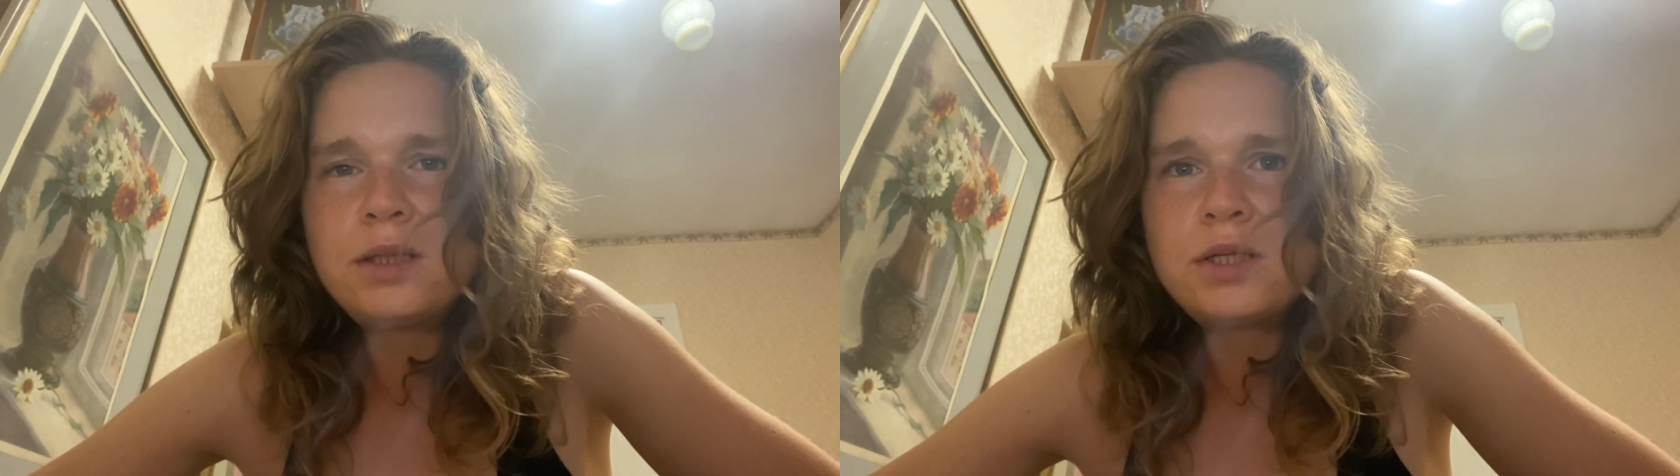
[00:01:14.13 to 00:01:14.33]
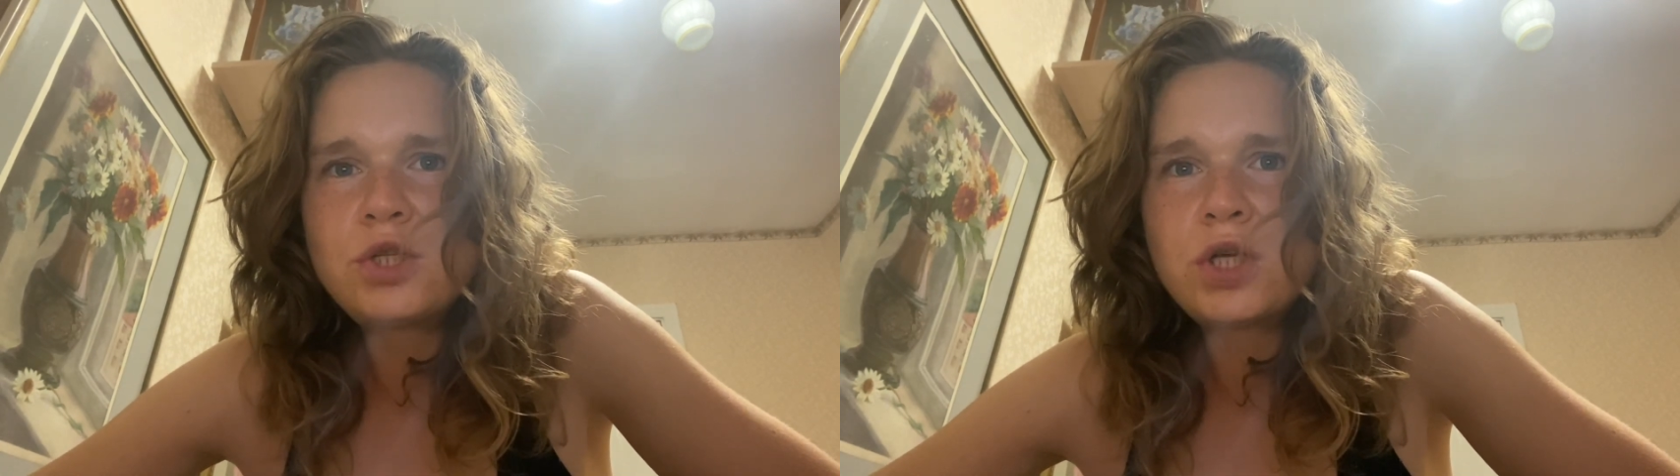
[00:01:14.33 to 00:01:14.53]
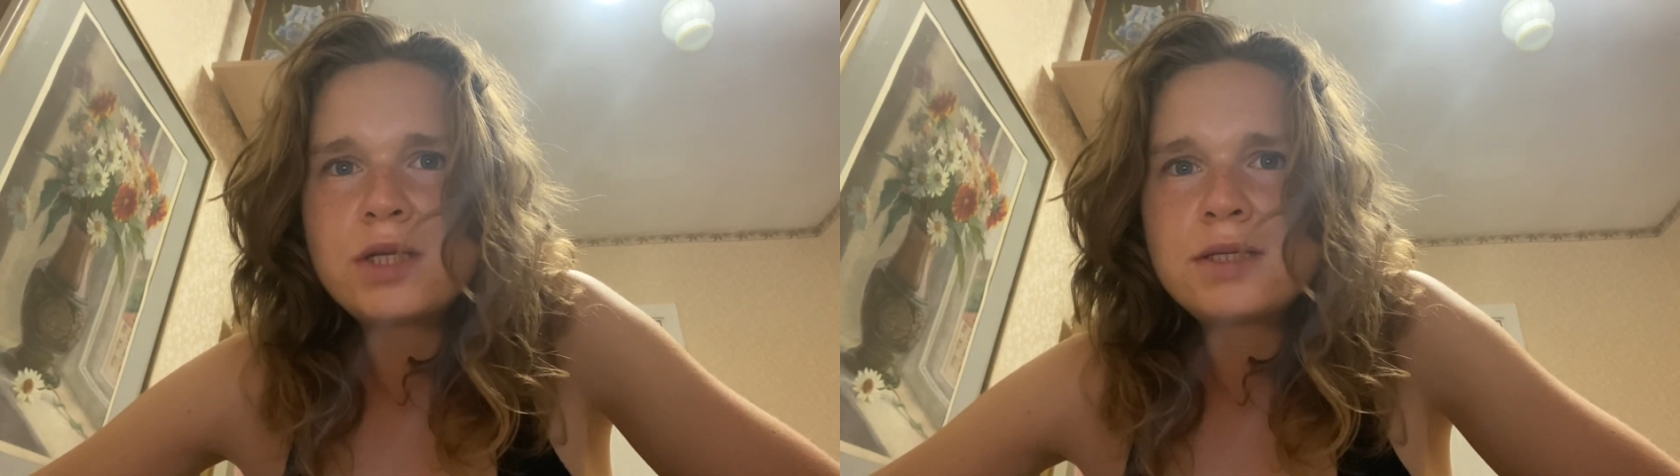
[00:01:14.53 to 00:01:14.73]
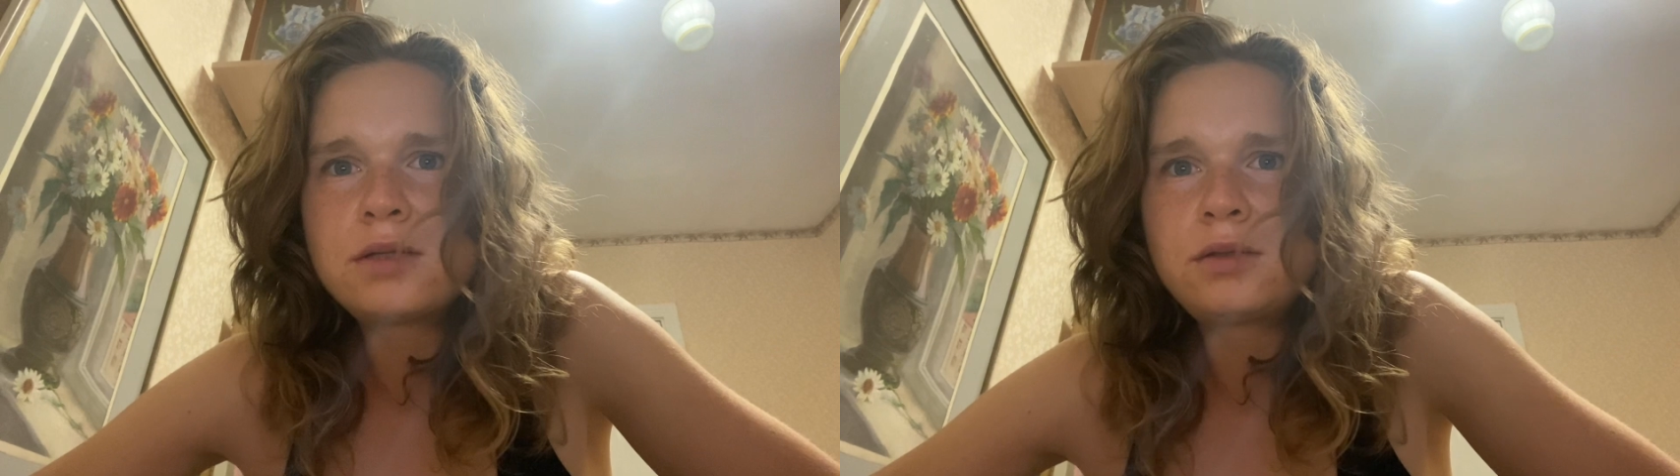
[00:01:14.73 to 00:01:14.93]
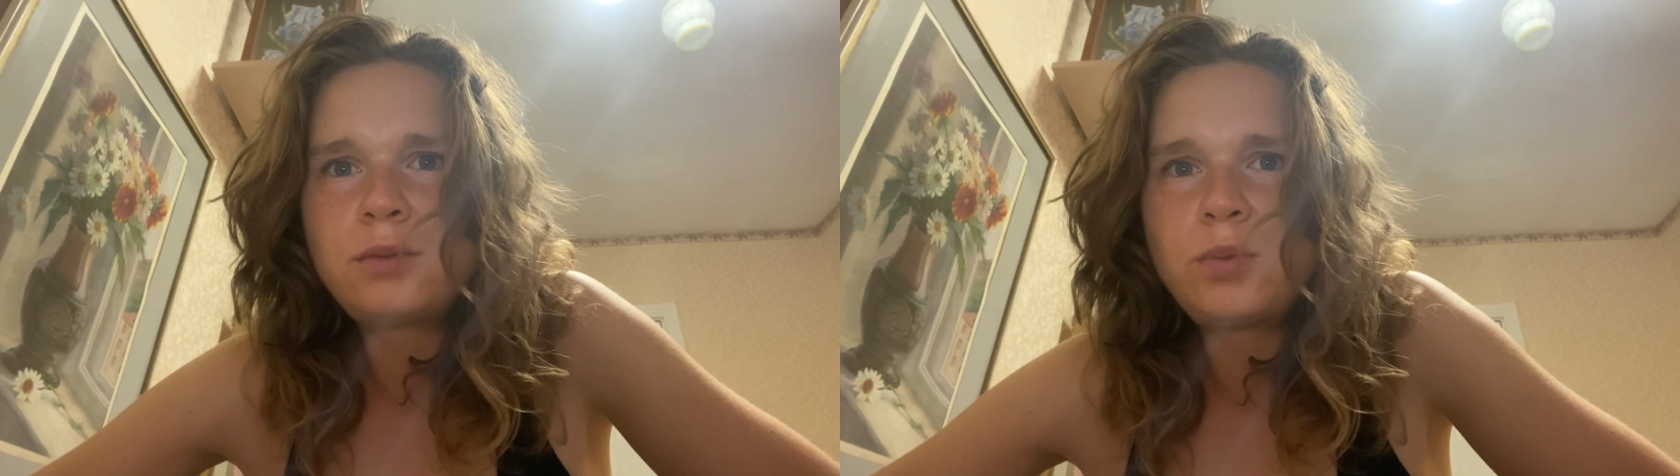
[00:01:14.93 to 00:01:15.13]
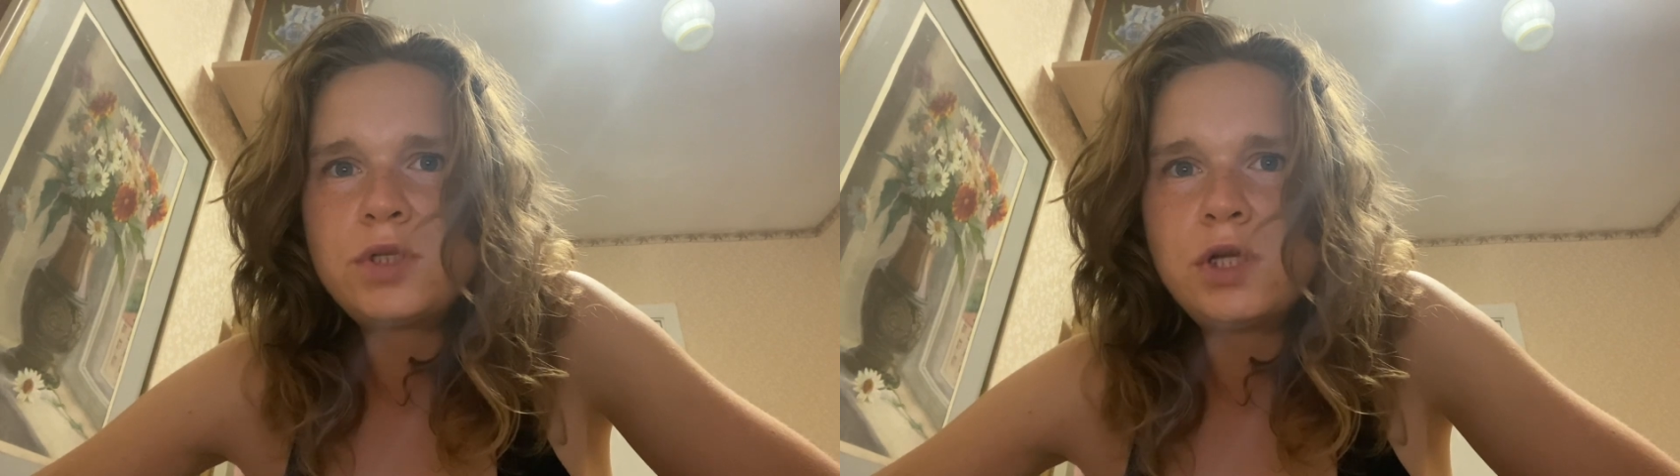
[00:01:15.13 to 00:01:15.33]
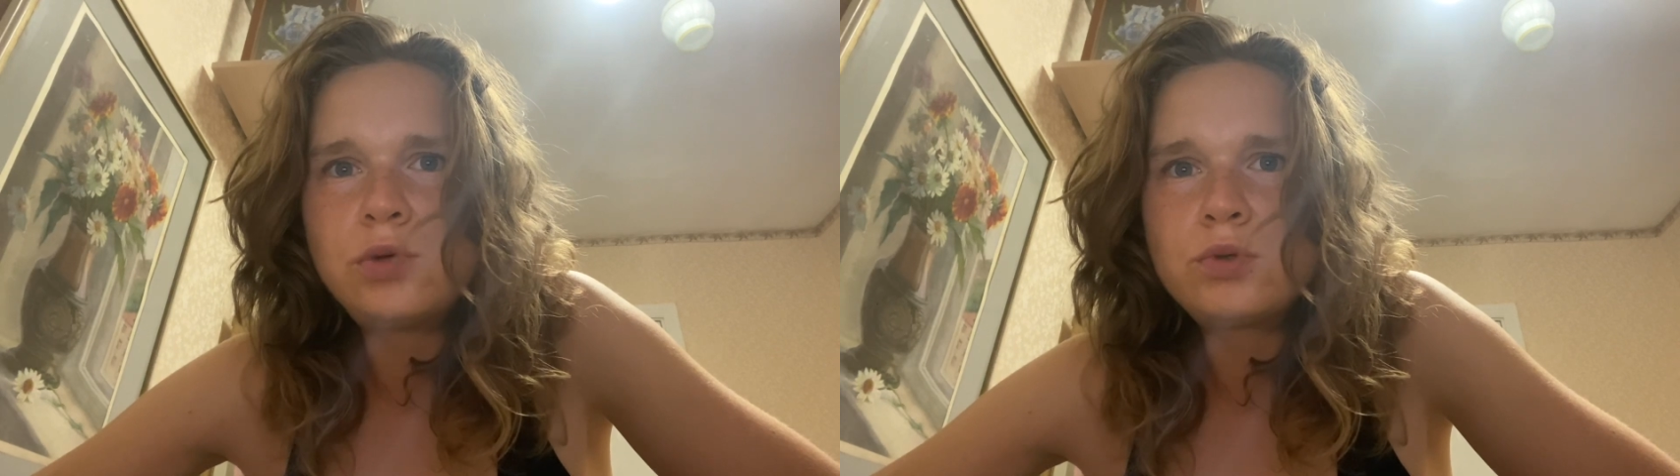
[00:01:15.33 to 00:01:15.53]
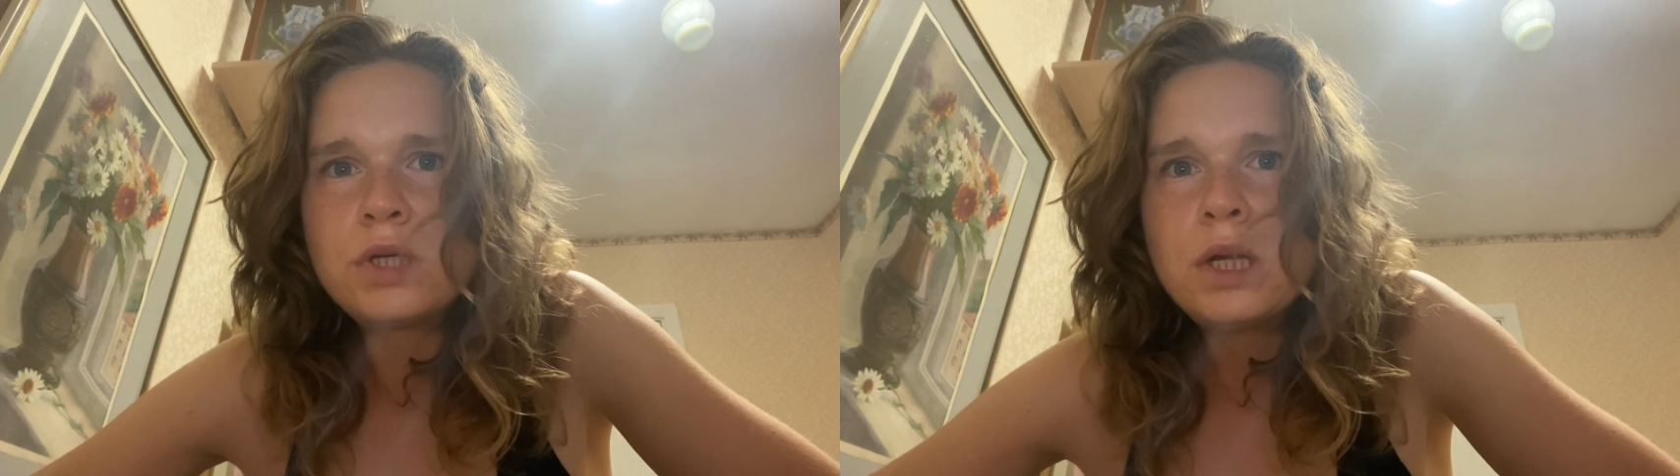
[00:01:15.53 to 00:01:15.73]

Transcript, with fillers: и сейчас поделюсь.